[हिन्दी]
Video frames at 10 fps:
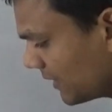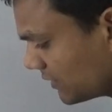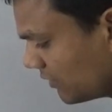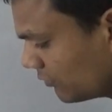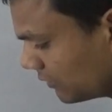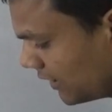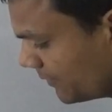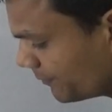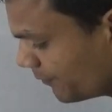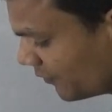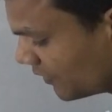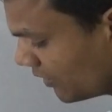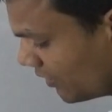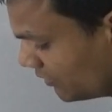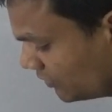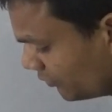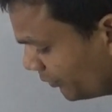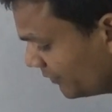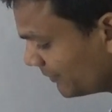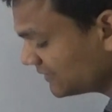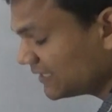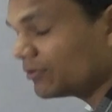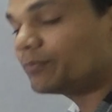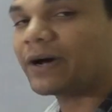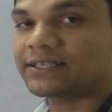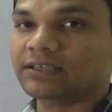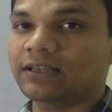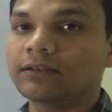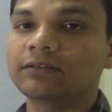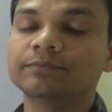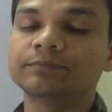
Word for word: पास्कल होता है जीरो पॉइंट वन सेवन पास्कल